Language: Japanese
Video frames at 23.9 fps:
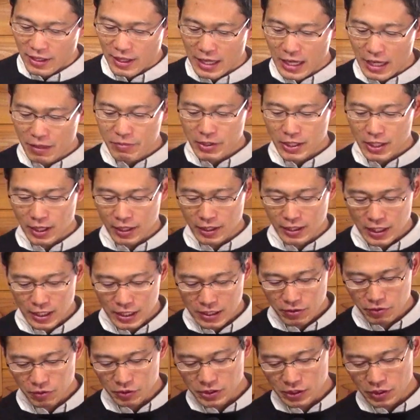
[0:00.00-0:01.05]
神が
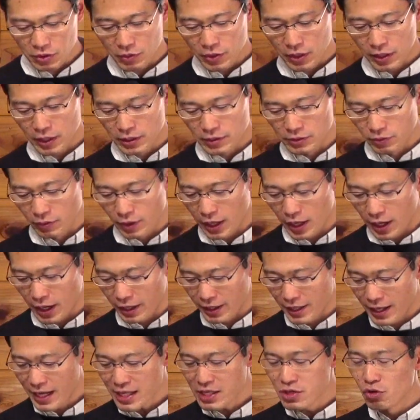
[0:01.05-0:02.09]
何をしておられるの
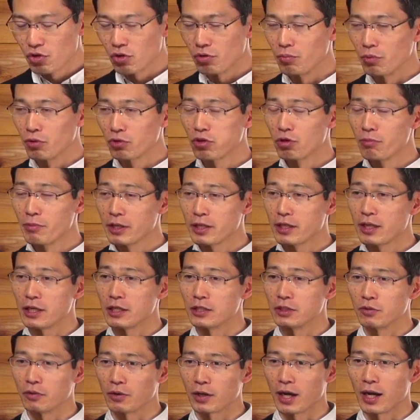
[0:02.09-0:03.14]
か何を求めてい
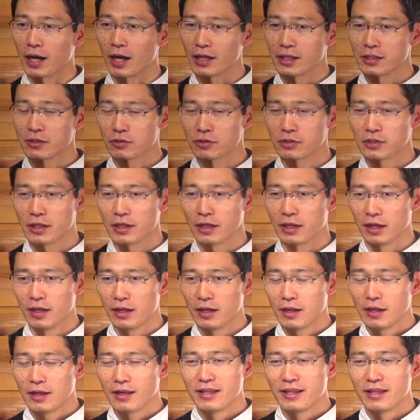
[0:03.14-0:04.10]
るのかそして